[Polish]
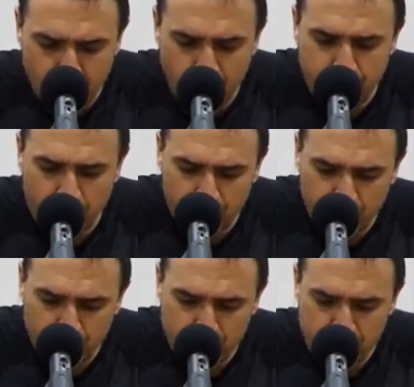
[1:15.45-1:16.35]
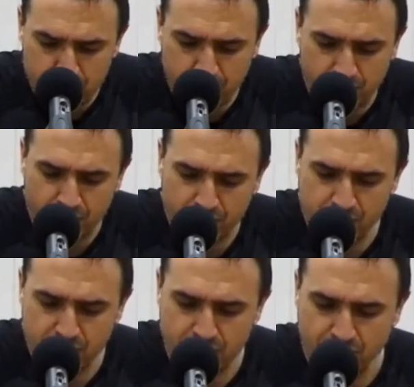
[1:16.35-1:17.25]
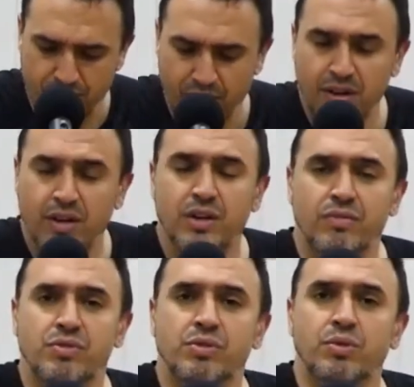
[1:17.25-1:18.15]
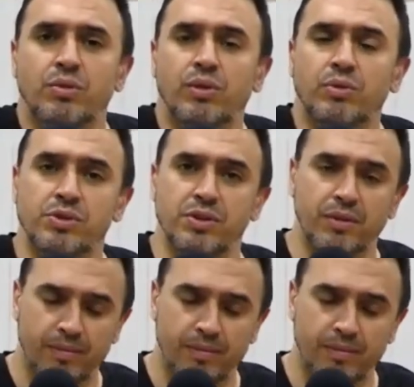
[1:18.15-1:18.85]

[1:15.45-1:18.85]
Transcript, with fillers: i podłość podnosi się wśród ludzi.